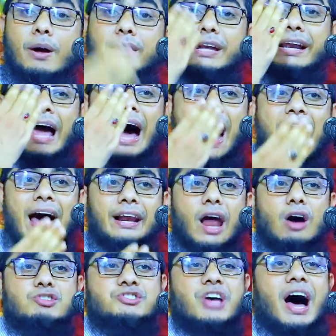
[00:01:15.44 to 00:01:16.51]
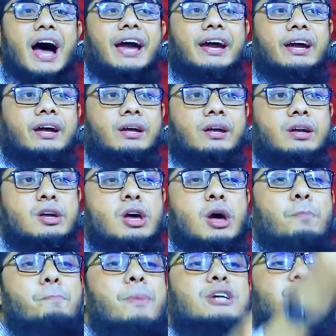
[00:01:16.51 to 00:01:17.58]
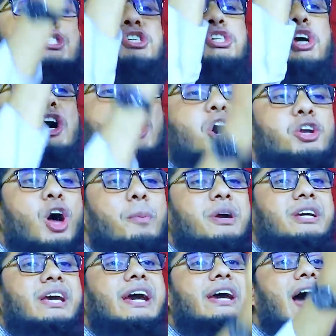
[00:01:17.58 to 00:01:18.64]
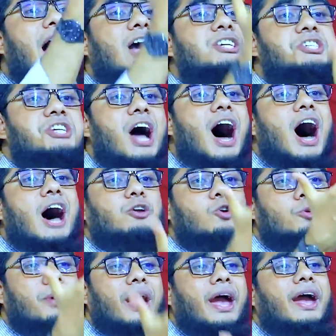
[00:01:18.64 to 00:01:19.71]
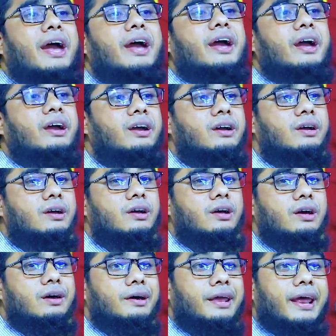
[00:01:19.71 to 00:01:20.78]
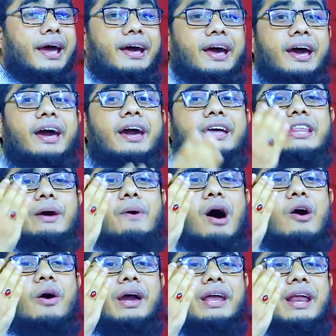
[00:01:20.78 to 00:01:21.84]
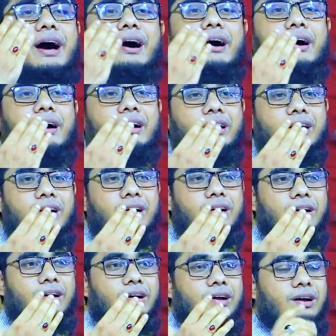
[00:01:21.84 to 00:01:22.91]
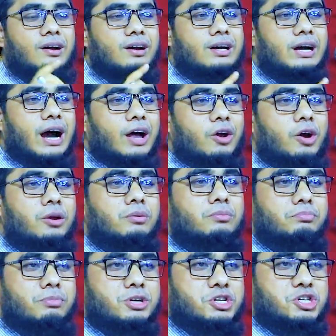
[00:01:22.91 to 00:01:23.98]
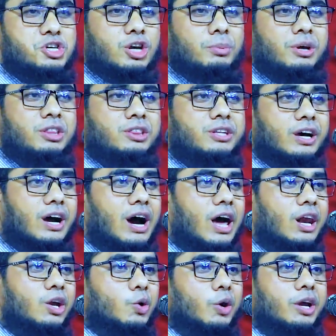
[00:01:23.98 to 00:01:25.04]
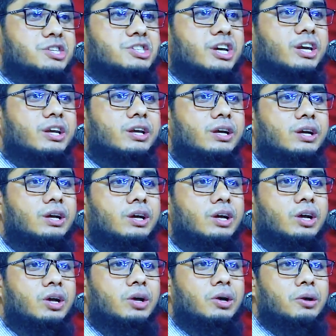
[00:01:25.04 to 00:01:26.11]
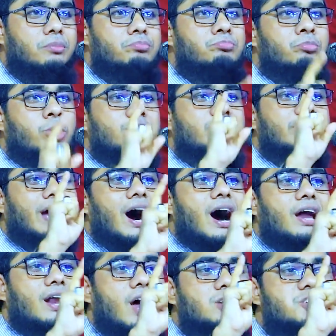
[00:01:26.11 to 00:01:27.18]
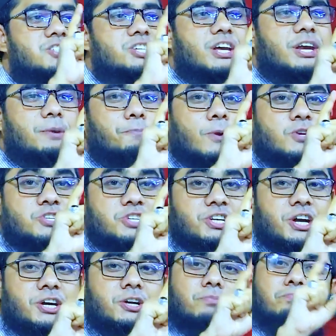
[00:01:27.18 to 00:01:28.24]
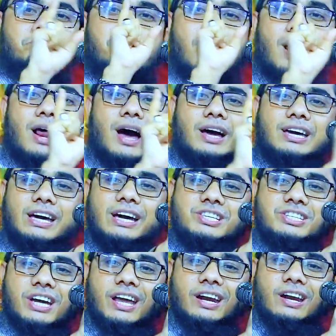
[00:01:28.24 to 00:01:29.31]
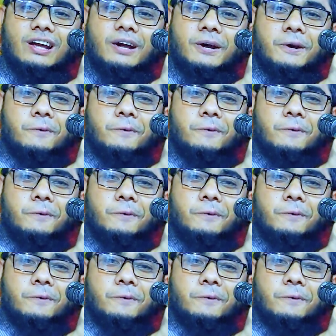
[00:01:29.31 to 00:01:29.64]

মদিনার রোজায় বিশ্ব নবীকে আয়সা রুমে রেখে দেওয়া হয় না কারণ বিশ্বনবী ইন্তেকাল করেছেন মদিনা রাষ্ট্রের প্রেসিডেন্ট মারা গিয়েছেন